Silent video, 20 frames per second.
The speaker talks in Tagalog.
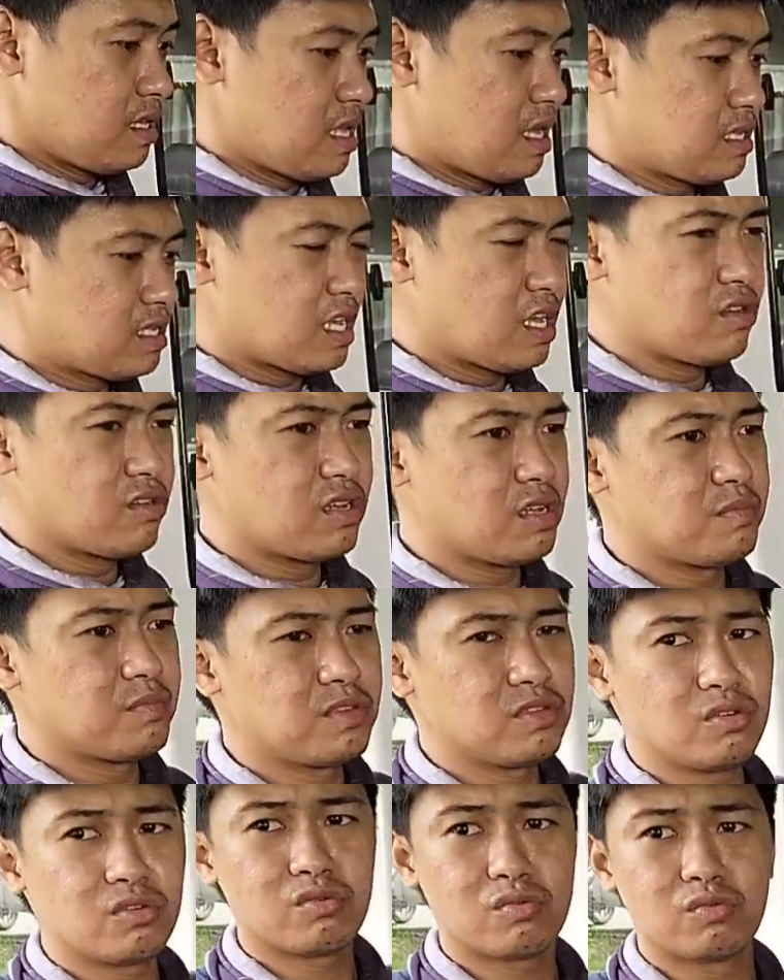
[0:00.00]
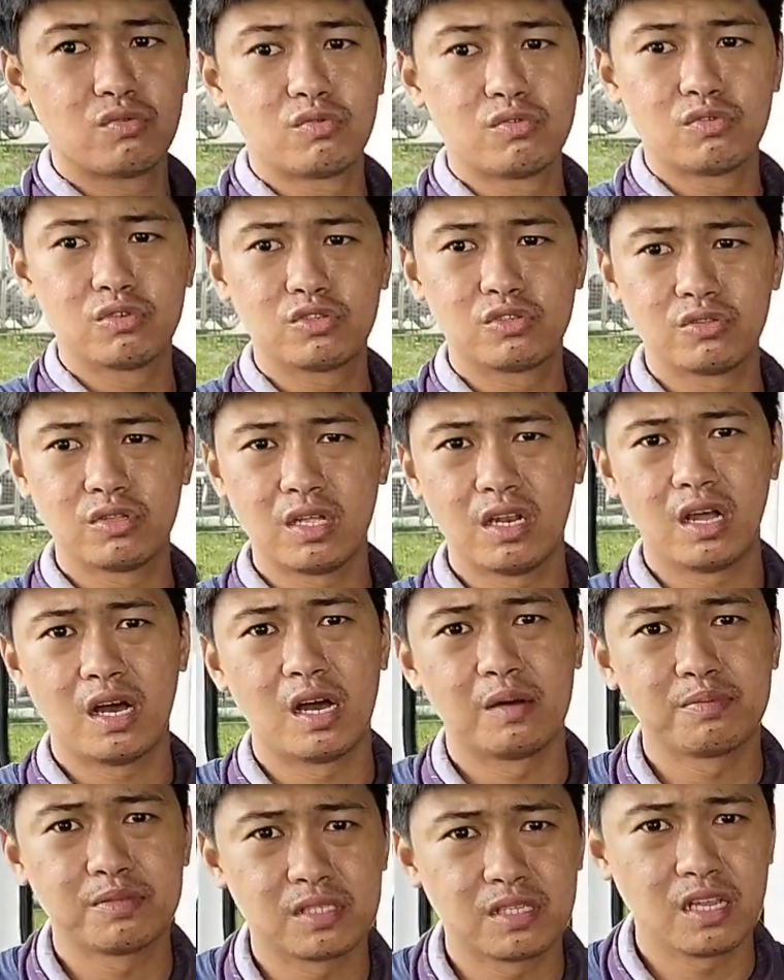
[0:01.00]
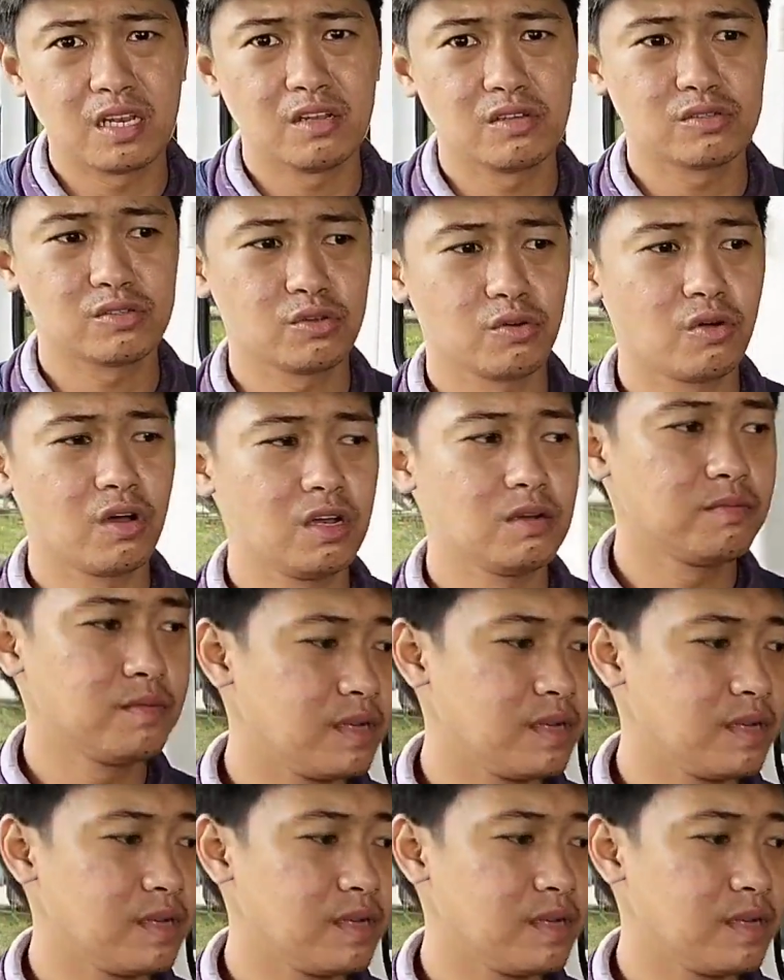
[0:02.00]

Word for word: Nasa ano naman yung kung gusto nila capsule na sugal